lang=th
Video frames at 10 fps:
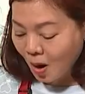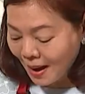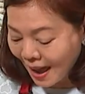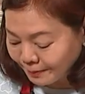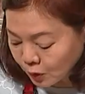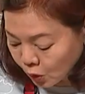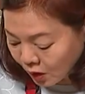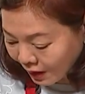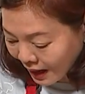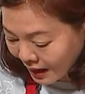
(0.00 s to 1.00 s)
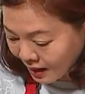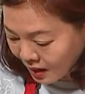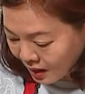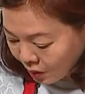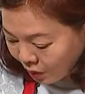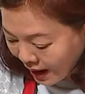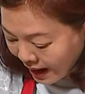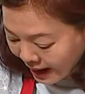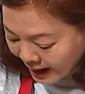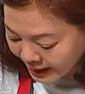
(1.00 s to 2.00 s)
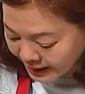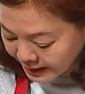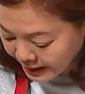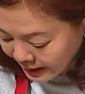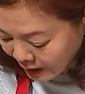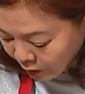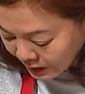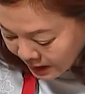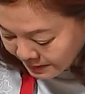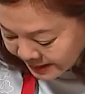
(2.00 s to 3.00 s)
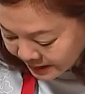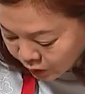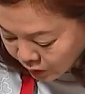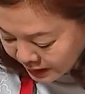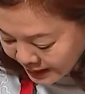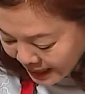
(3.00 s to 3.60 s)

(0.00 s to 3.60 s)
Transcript: อบแอบดูเขาค่ะ ว่าเขาเริ่มเซตตัวหรือ